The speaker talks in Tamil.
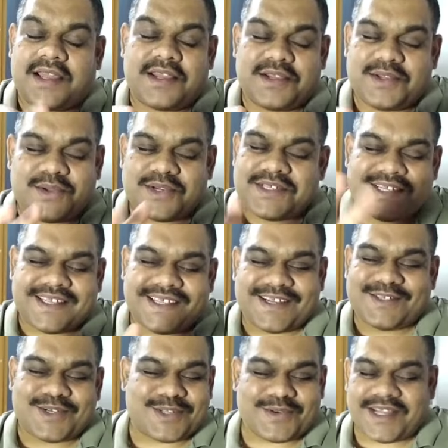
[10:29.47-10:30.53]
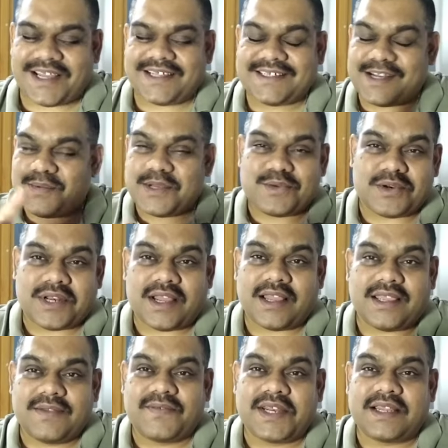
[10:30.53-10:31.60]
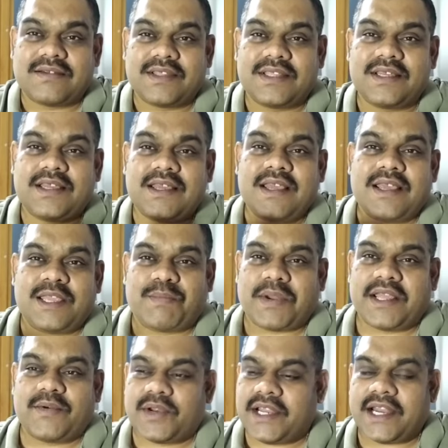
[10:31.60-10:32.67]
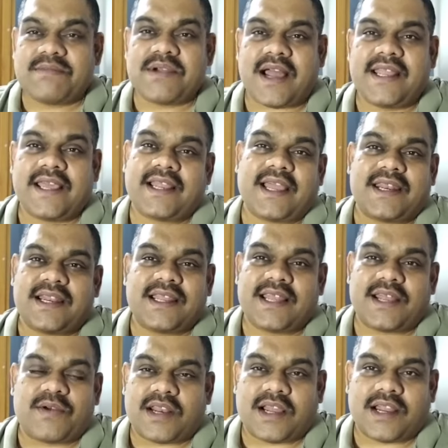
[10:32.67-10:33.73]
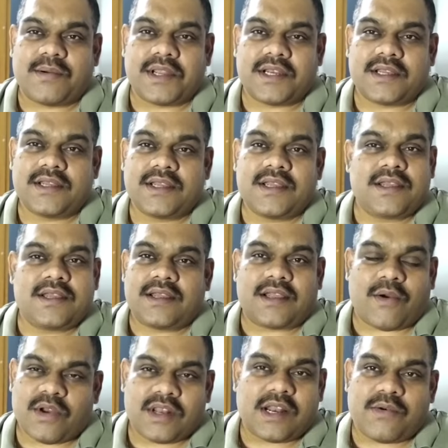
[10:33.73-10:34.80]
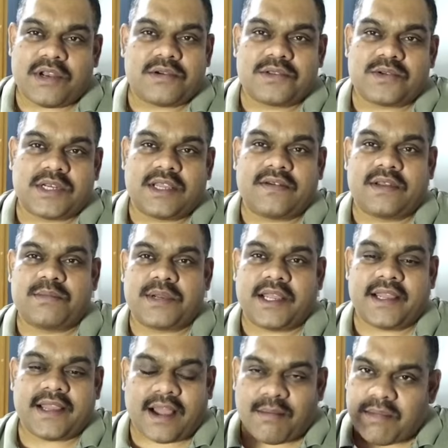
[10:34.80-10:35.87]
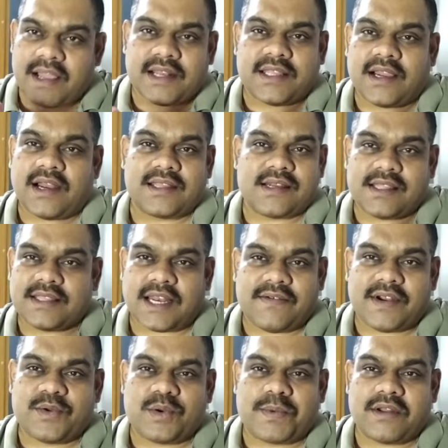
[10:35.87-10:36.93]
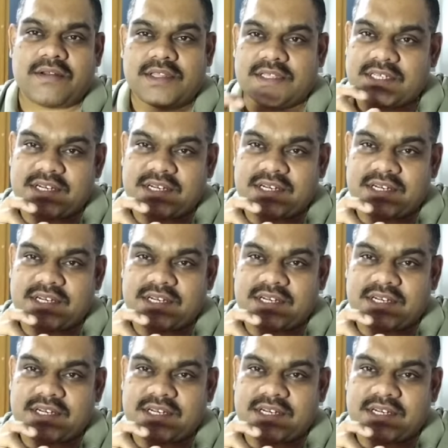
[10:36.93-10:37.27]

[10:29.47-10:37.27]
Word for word: யோசிச்சிருந்தான்னு சொல்றதோட சில பேர் சொல்றாங்க இவருக்கு வந்து இப்போ ஒரு இடம் காலியாக இருக்கு அதனால எல்லாரும் வராங்க அப்படின்னு அவங்களுக்குலாம் ஒன்று ஒன்று சொல்லிக்க விரும்புகிறேன் அம்மா இருந்த காலத்துல தலைவான ஒரு படம் வந்துச்சு